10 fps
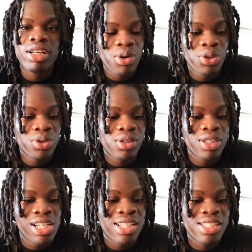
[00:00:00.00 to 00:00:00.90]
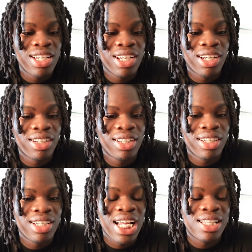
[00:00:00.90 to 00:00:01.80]
Quoi d'autre Il a dit, les gars.
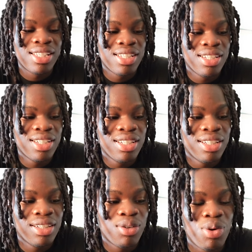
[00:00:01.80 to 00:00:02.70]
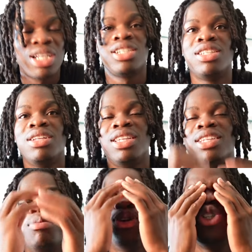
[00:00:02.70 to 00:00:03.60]
Il a dit, wesh,
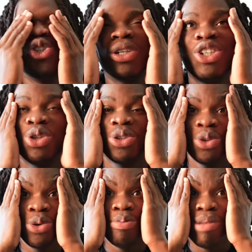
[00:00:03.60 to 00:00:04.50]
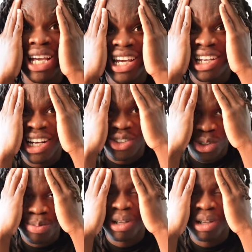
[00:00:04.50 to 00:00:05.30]
tellement je suis choqué, je suis en train de bégayer là, je suis en train de